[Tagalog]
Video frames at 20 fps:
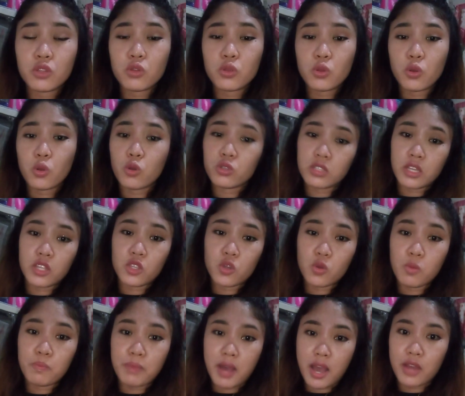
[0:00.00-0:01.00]
ituturo ko sa inyo
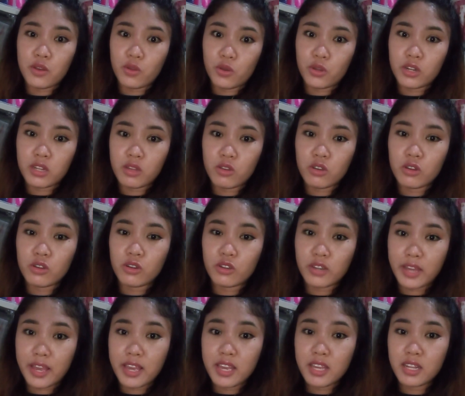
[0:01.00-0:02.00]
kung paano.
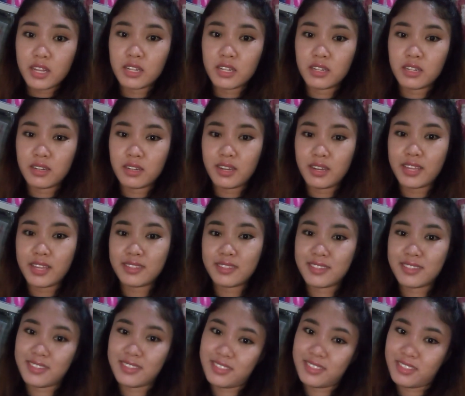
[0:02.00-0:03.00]
Okay?
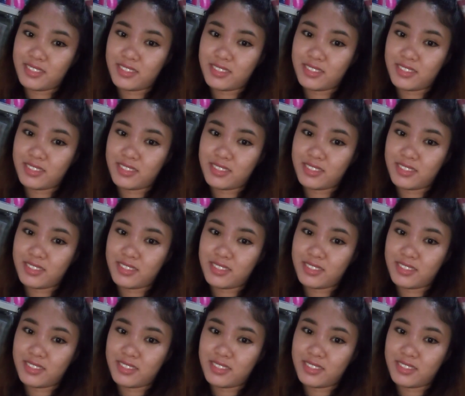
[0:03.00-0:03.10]
Let's